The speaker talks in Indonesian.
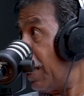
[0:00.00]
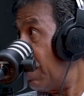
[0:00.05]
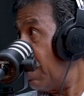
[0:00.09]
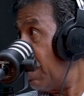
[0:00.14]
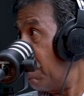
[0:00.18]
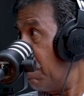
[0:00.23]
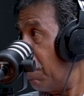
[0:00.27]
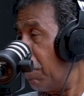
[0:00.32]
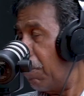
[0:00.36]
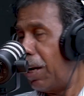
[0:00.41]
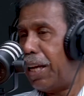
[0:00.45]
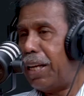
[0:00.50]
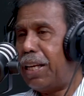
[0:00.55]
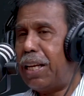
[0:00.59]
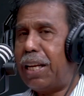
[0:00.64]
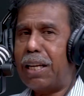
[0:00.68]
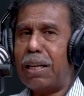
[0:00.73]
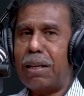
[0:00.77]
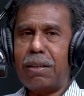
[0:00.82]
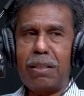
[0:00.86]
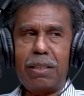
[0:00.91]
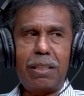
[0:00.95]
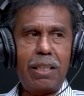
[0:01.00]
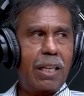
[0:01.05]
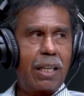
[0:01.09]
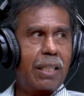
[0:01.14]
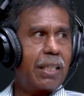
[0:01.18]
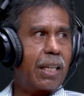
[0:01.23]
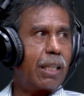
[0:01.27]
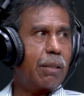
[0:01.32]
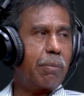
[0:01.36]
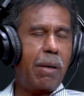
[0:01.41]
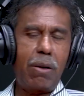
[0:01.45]
Anda memulainya dengan, dengan
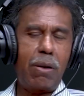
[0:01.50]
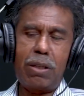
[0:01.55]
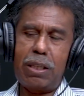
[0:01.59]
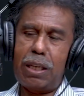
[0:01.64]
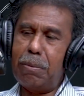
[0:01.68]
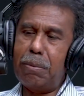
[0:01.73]
sangat bagus.